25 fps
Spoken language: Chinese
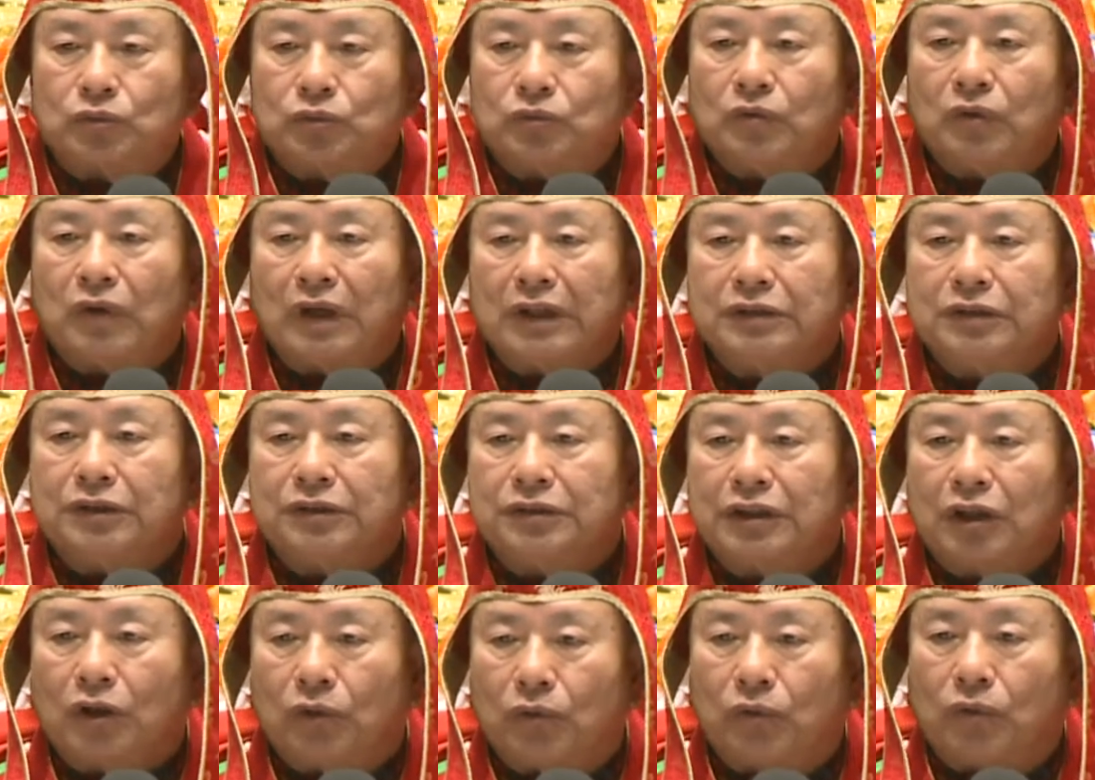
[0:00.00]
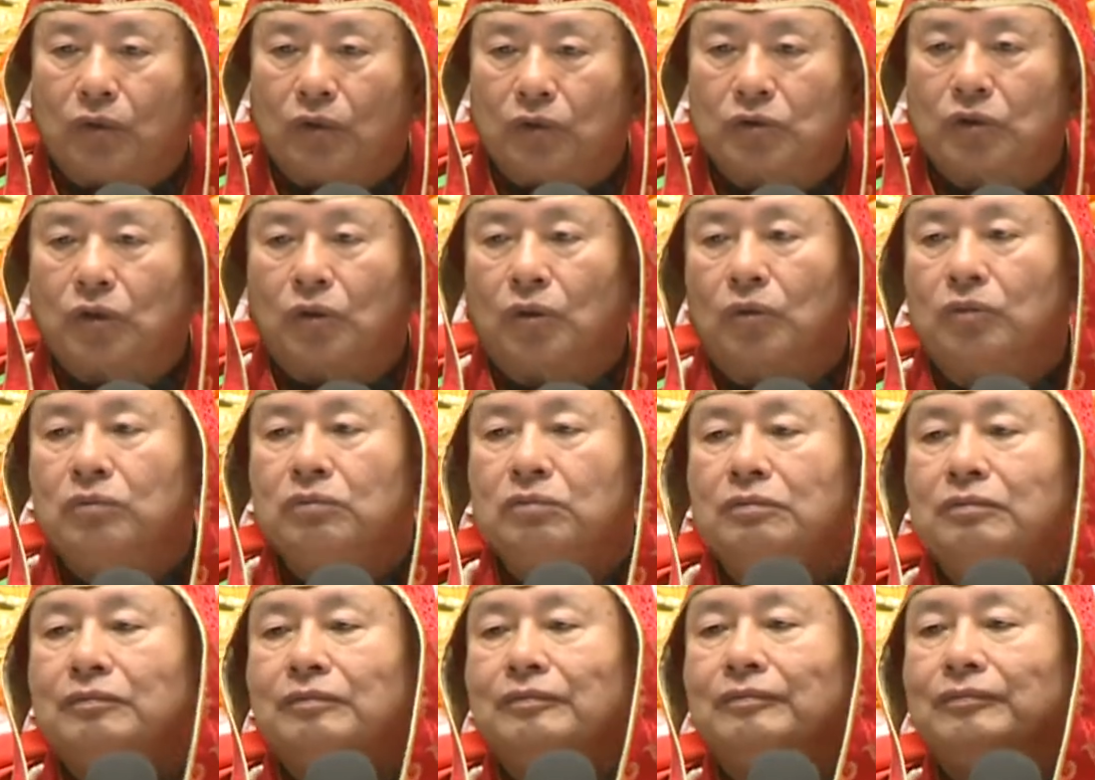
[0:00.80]
饭的，叫火头。
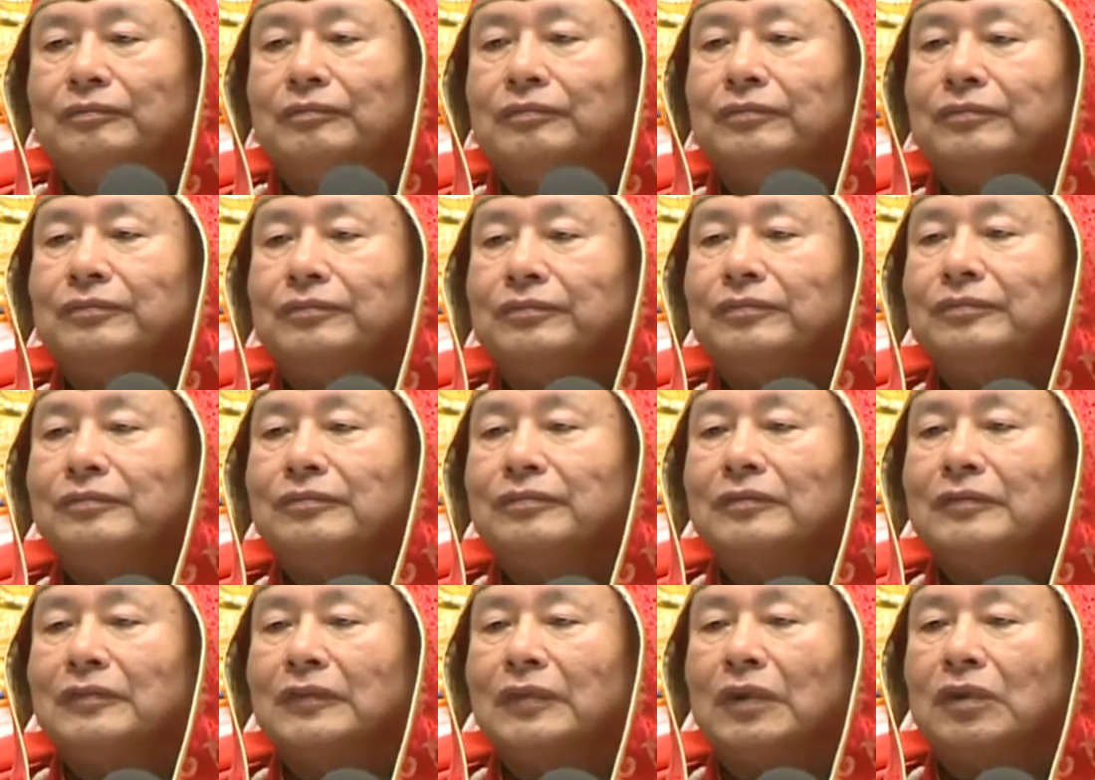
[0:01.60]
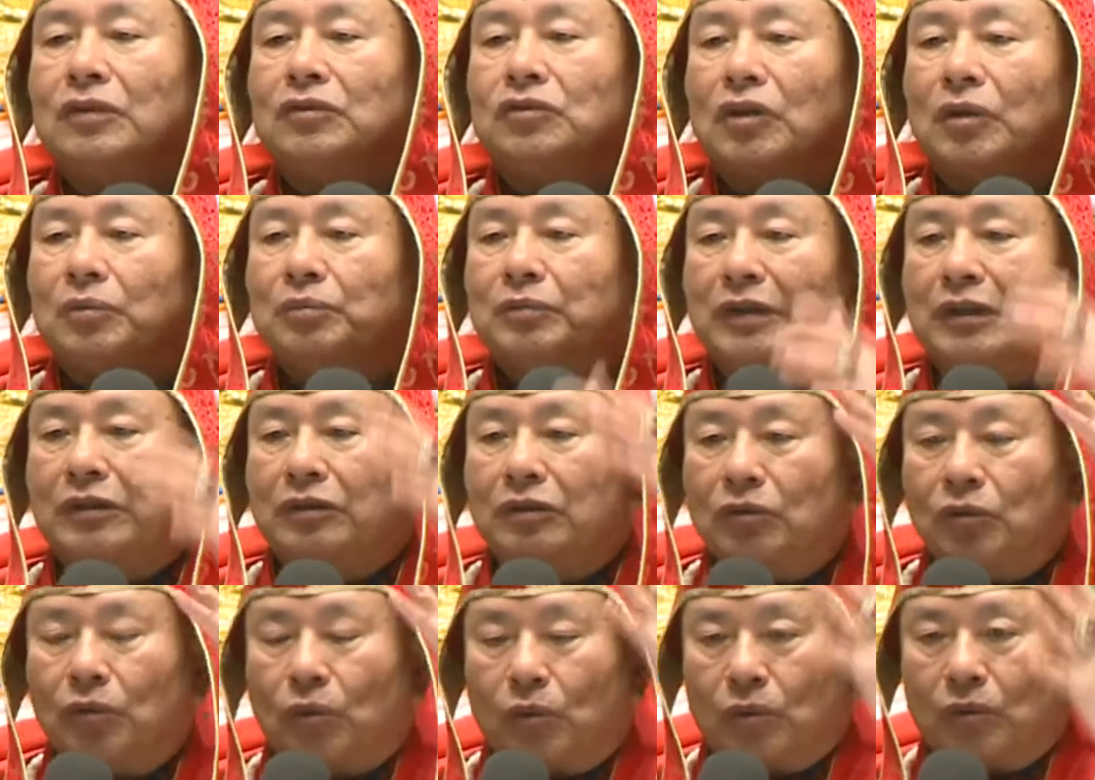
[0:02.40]
专
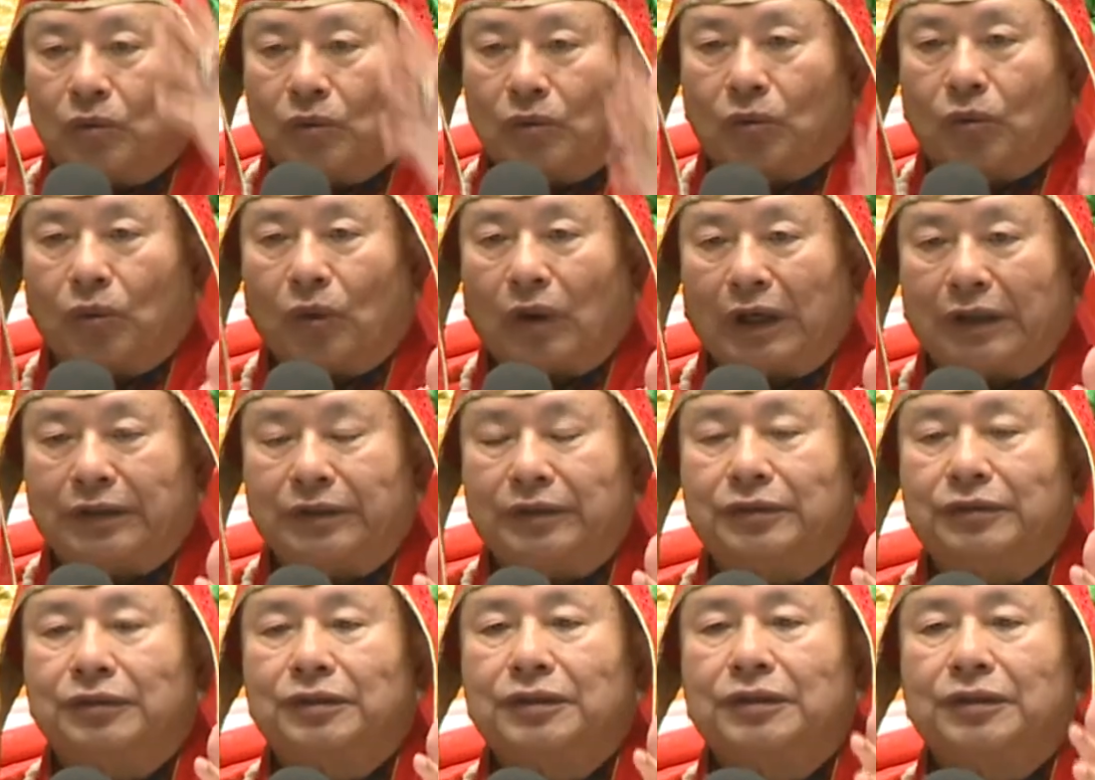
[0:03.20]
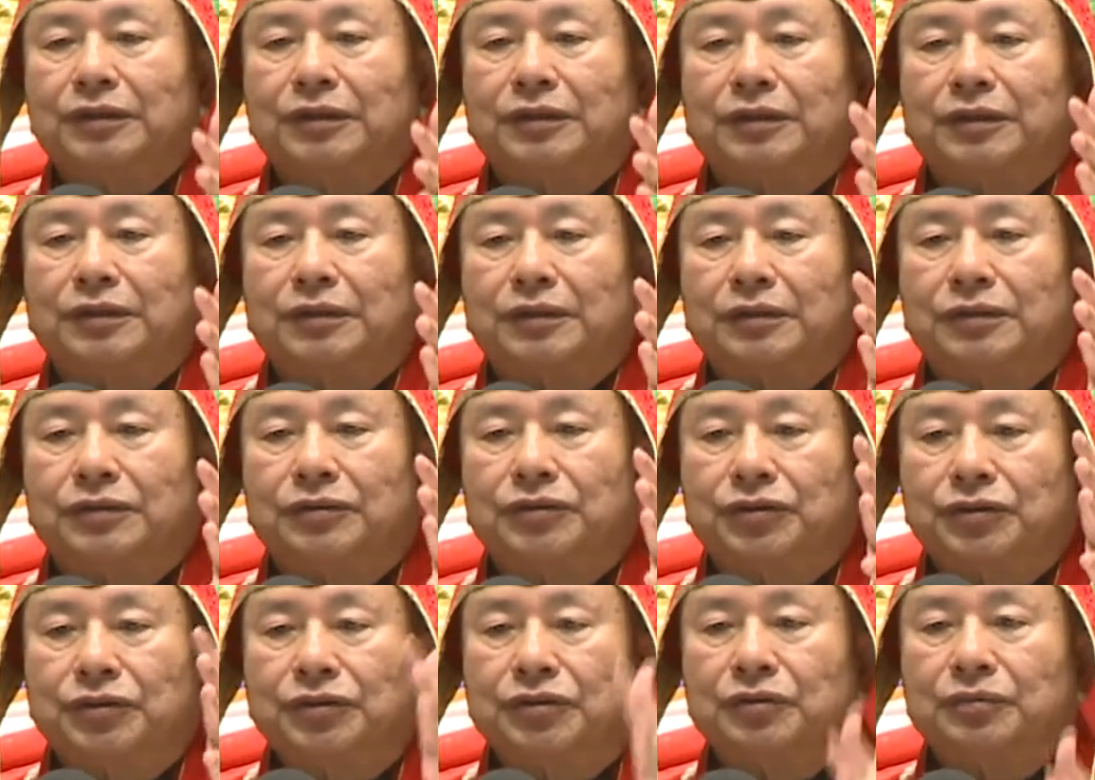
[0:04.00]
门。管这个
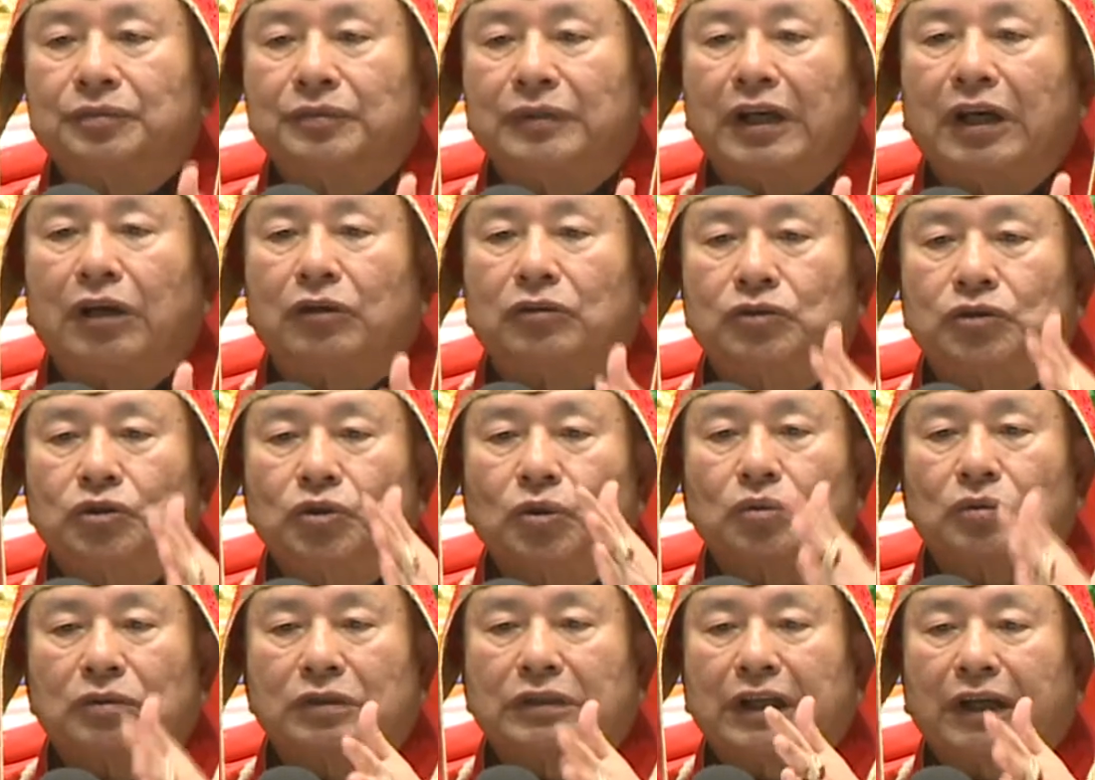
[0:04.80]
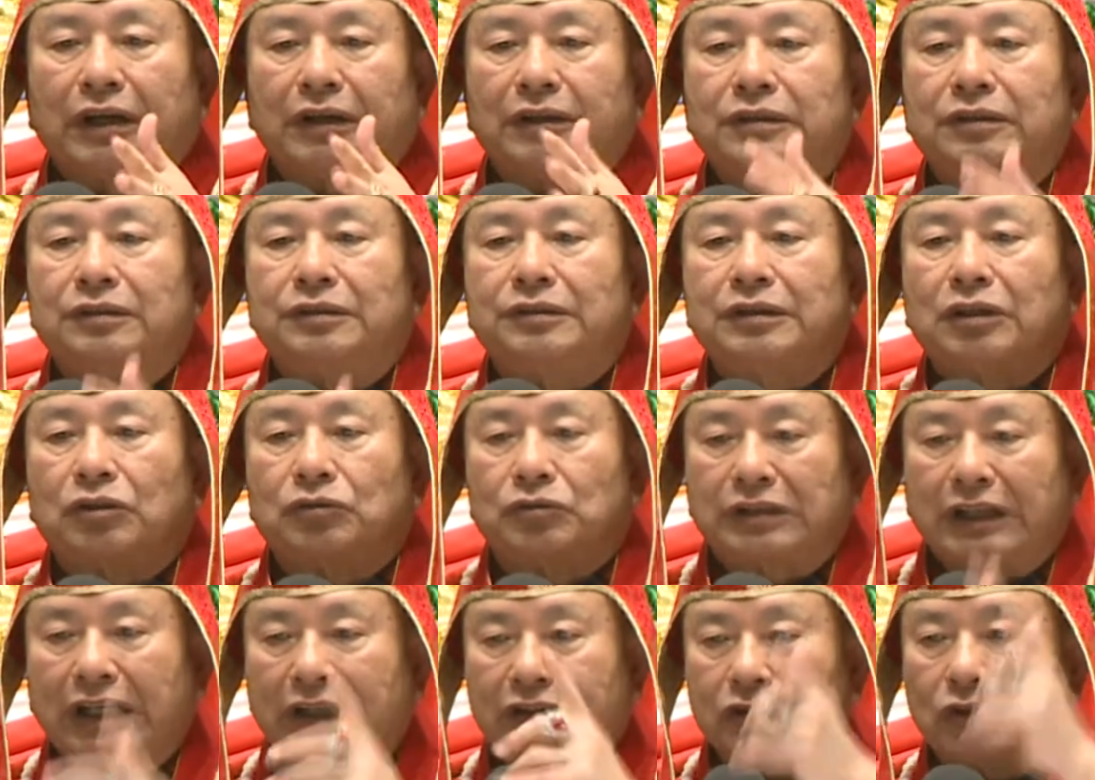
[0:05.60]
寺庙种菜的叫
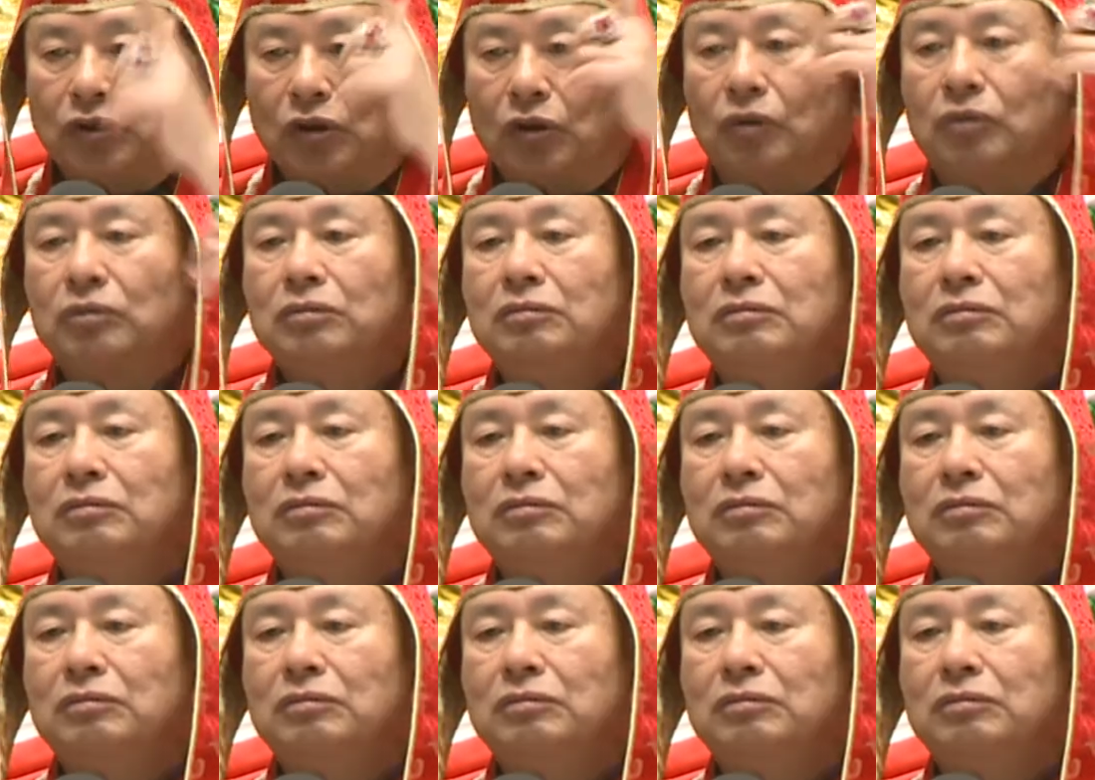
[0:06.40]
菜头。